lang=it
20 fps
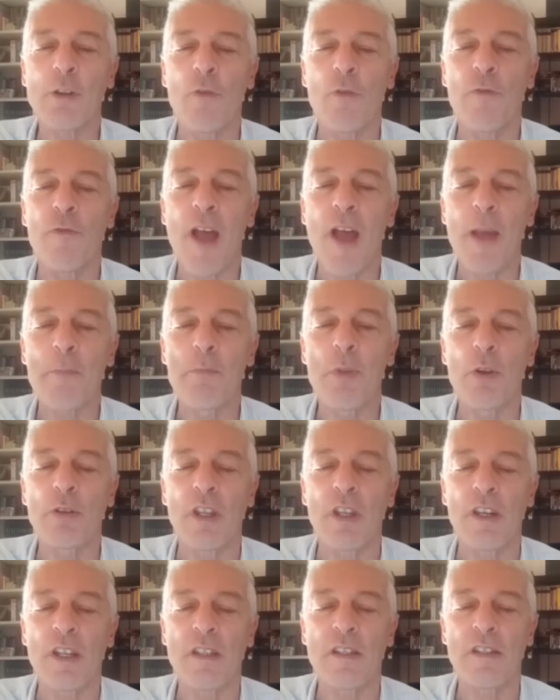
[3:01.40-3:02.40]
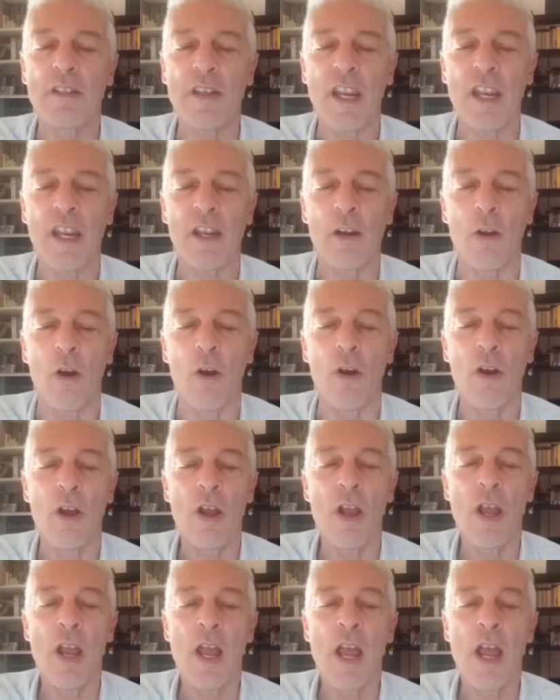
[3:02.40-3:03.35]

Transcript: Fabio Trizzino